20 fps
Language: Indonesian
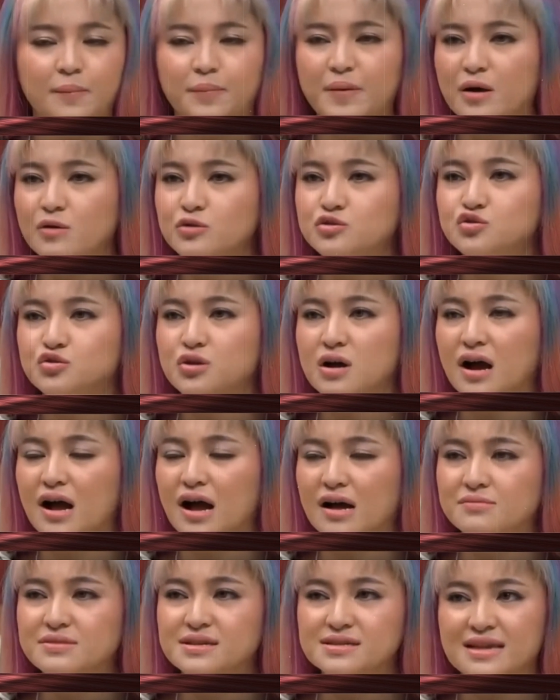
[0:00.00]
Tapi aku
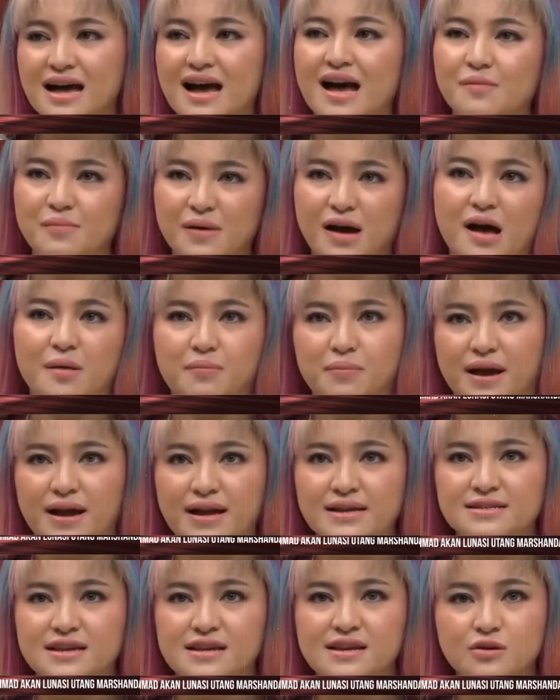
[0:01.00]
juga nggak bisa
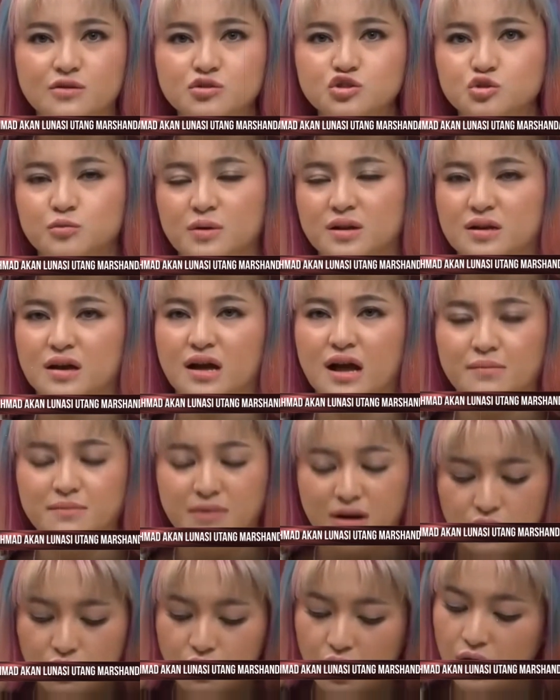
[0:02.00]
ngapa-ngapain, jadi aku cuma
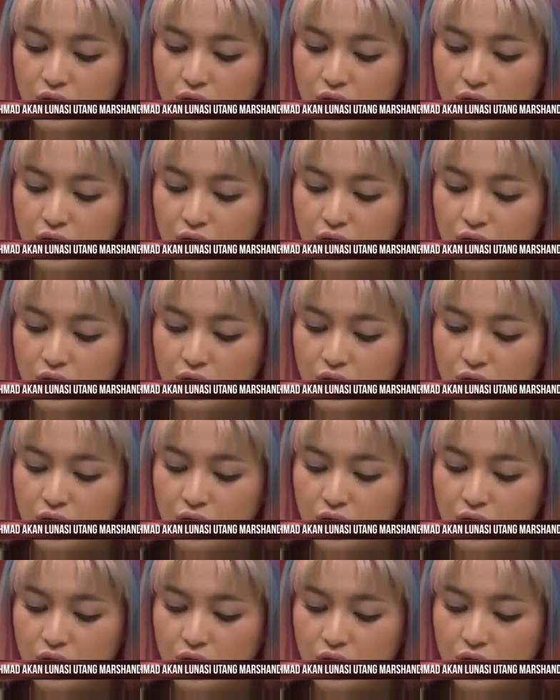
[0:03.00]
ke kamar